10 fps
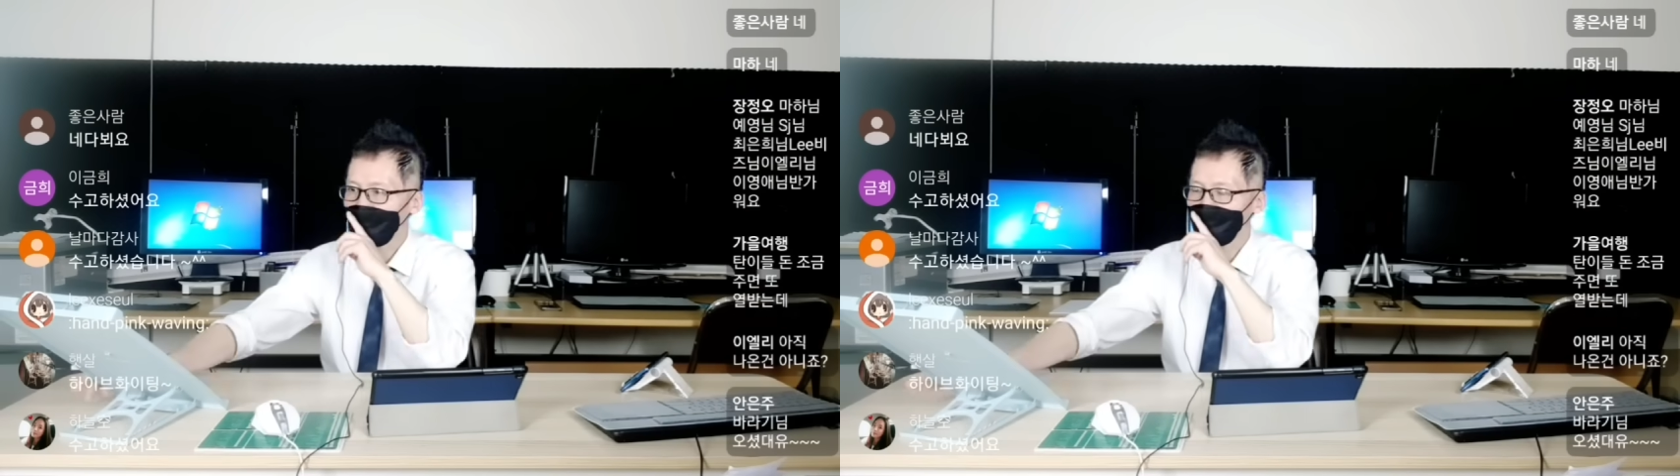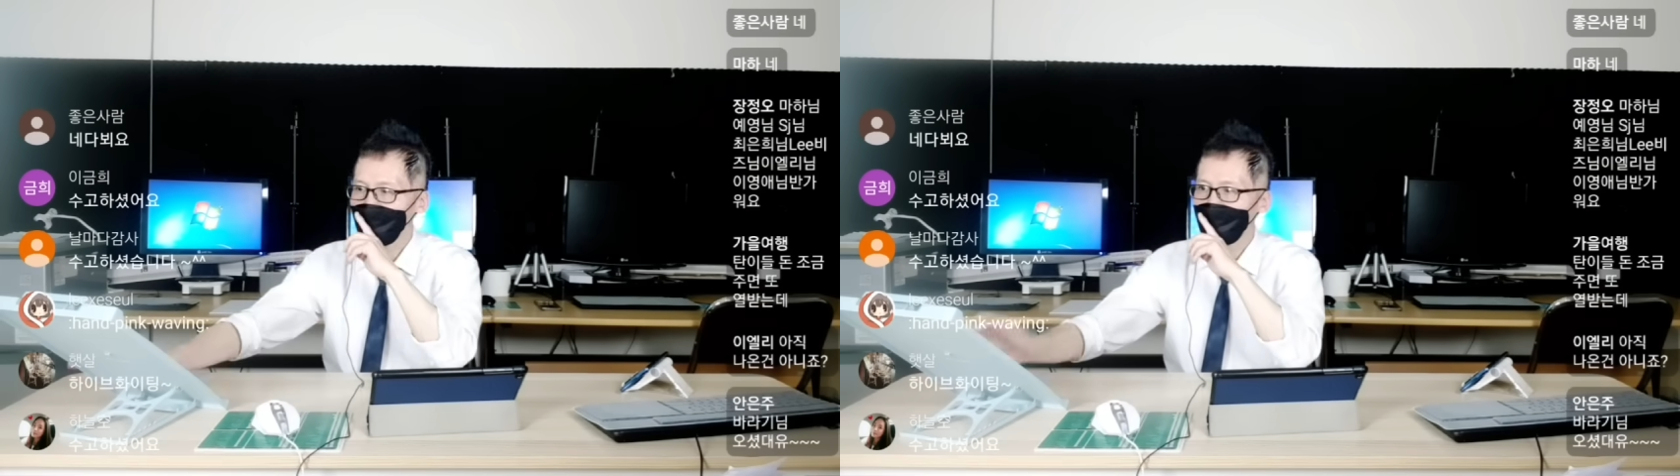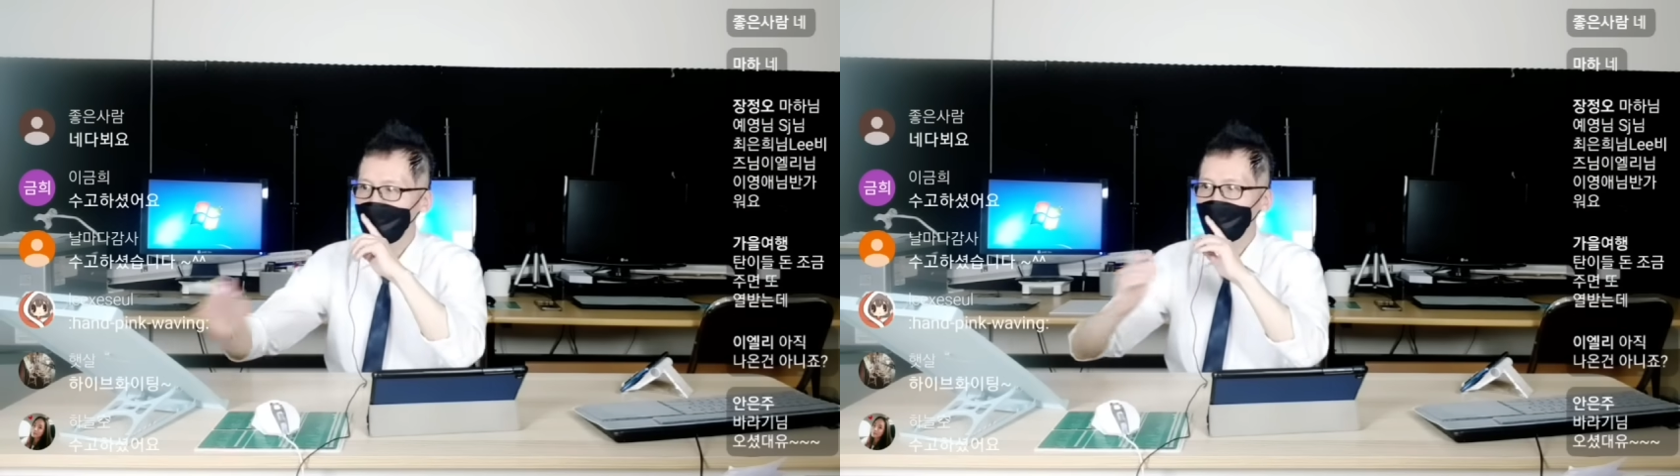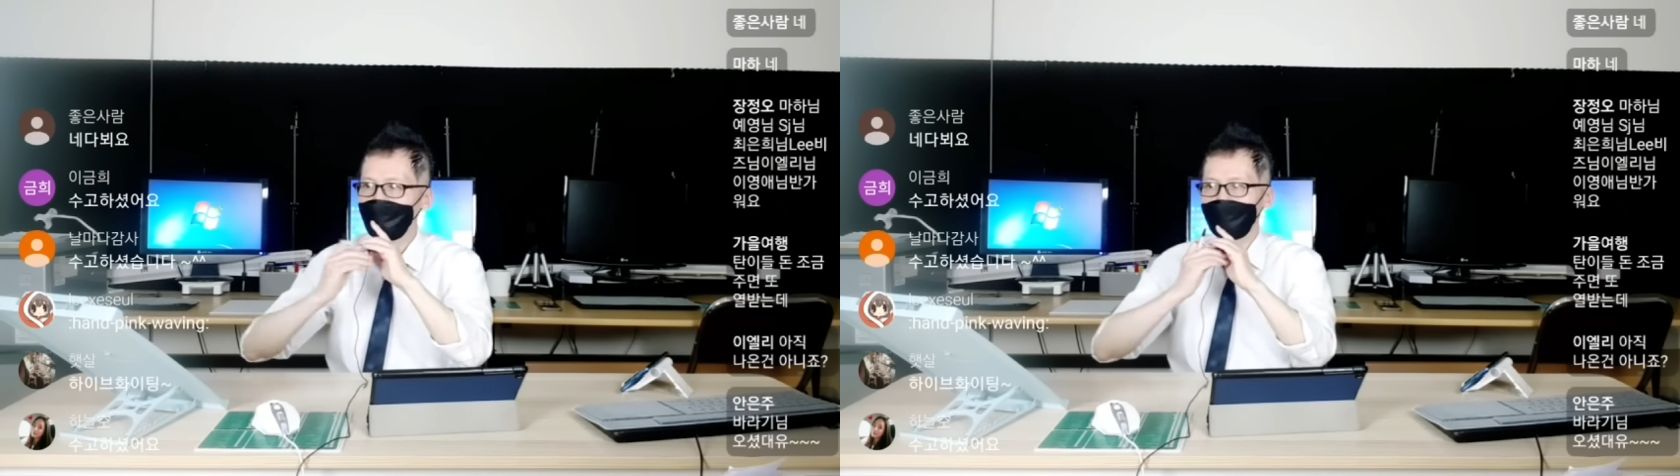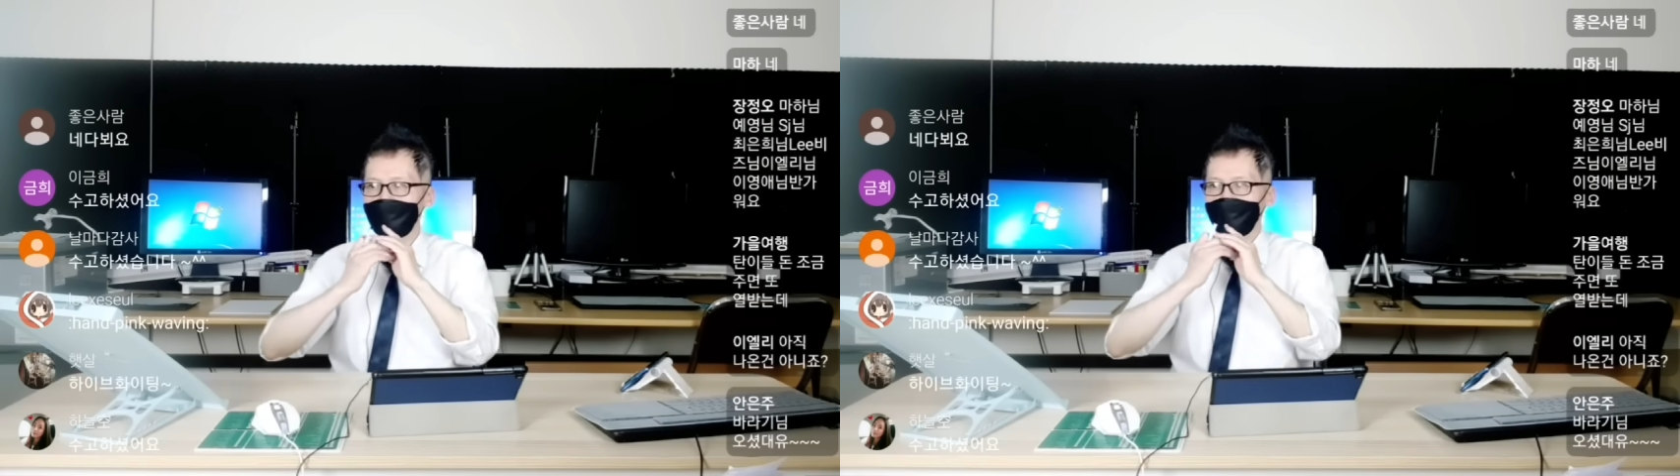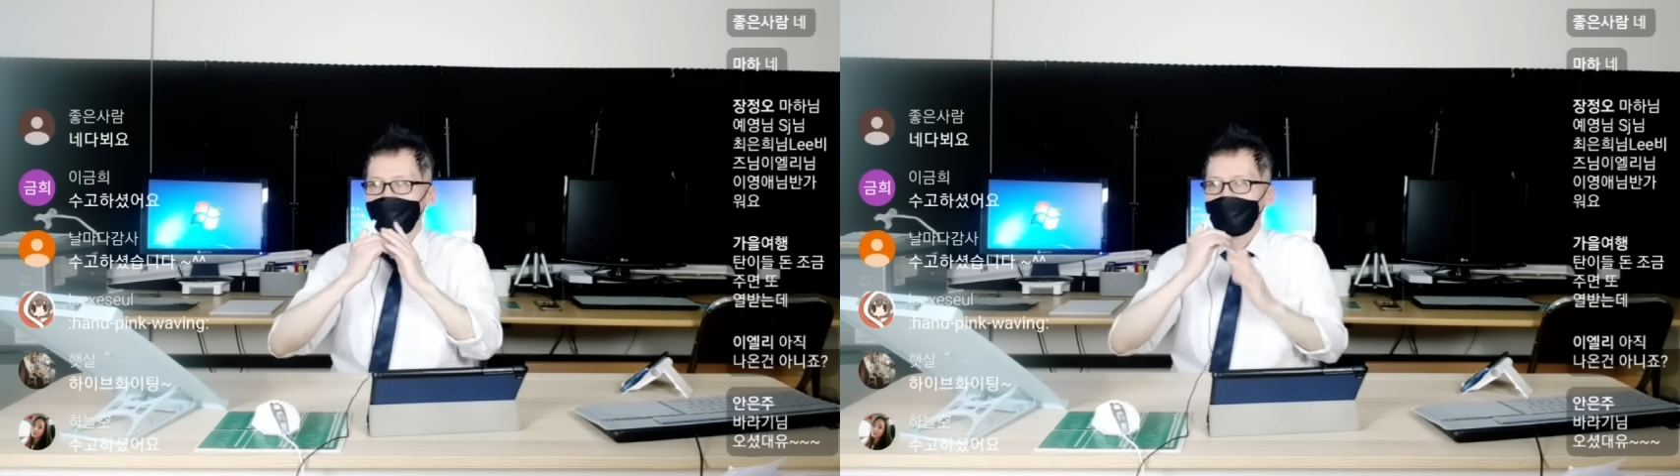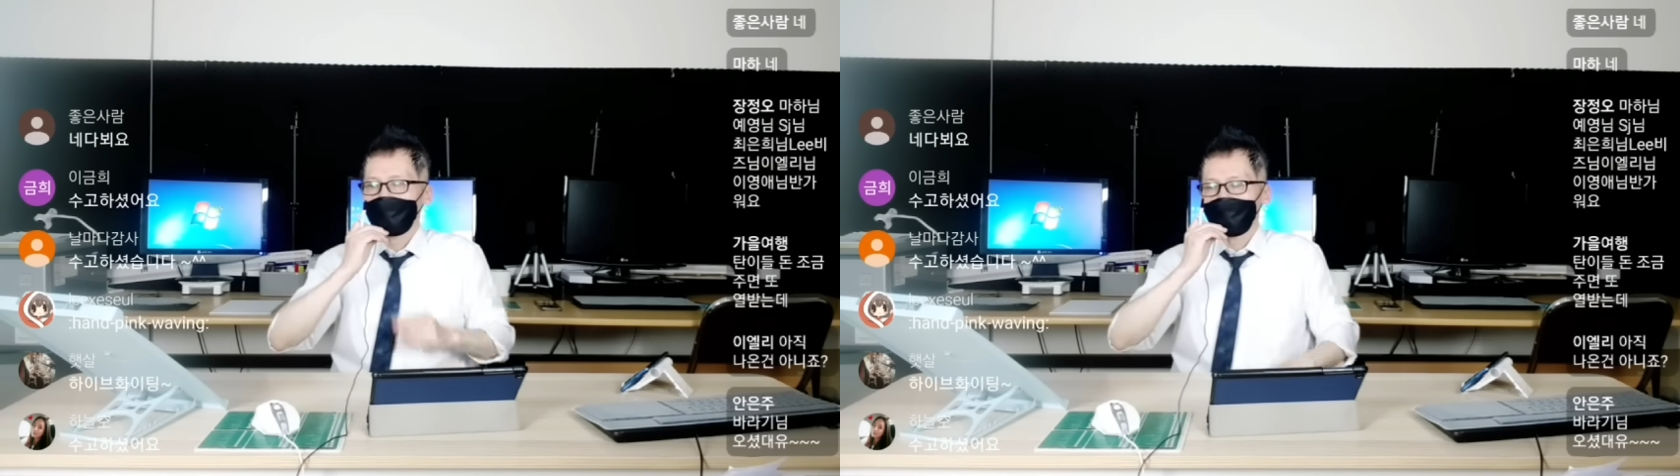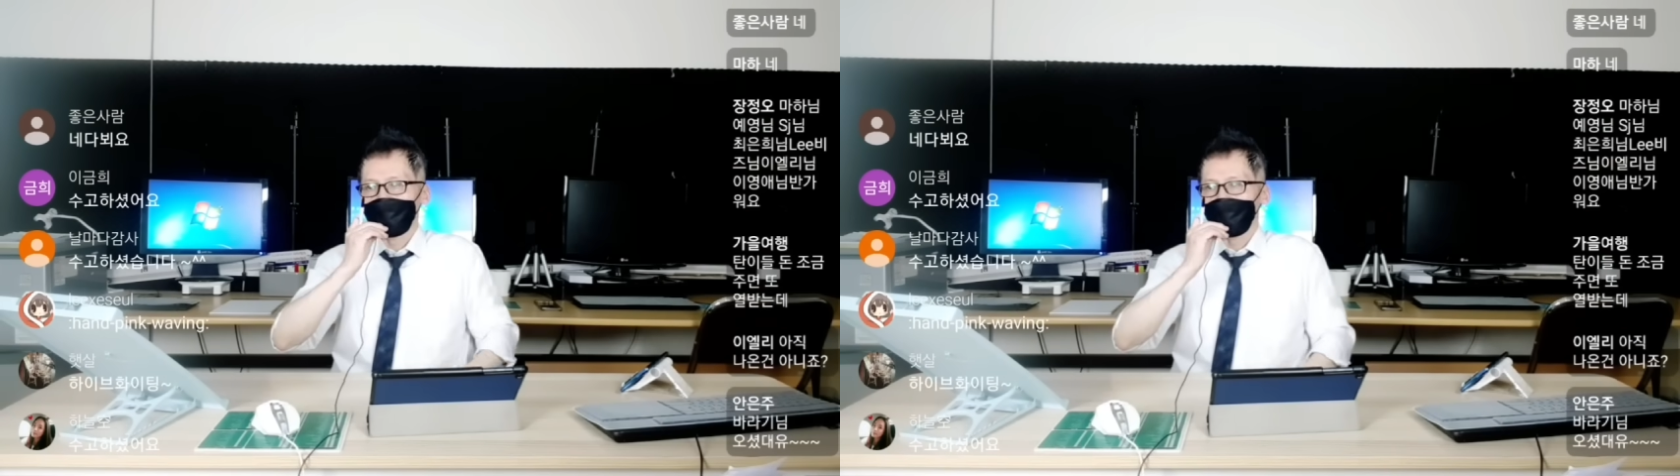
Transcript: 그때 그 계약 기간하고